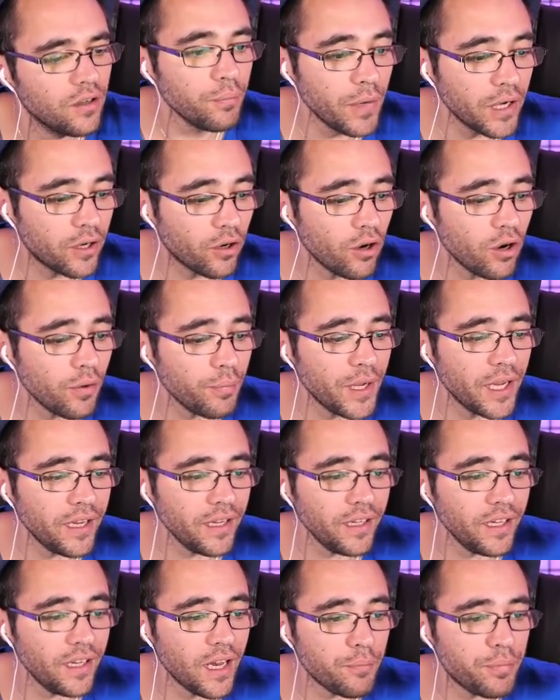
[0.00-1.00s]
Mais gros, mais
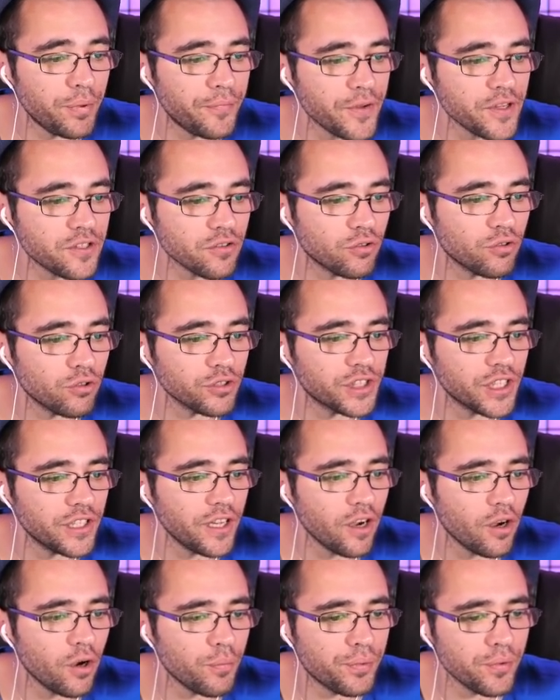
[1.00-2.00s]
il a bouffé son
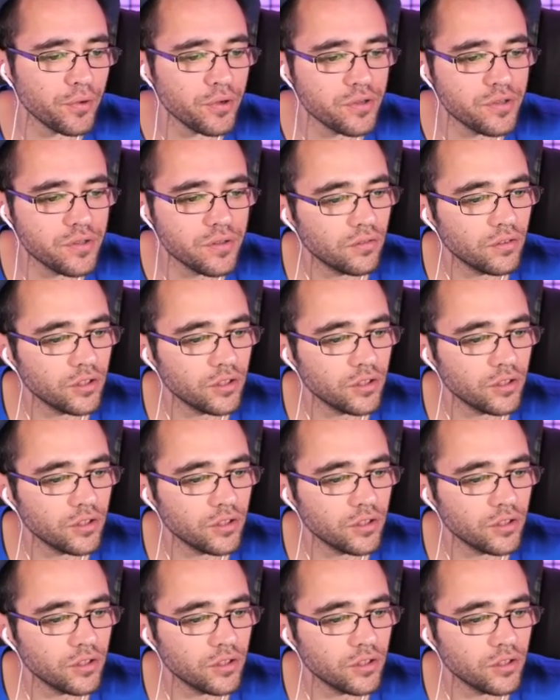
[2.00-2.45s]
congénère, en plus.